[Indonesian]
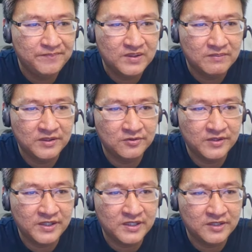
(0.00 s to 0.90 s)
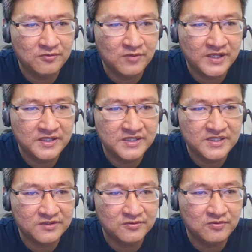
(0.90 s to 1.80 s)
Bentuk yang kedua ini
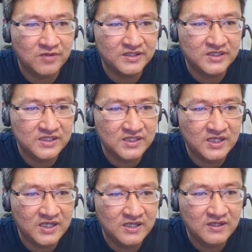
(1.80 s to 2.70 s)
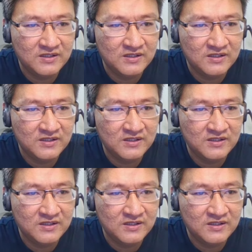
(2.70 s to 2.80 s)
1, 2, 3.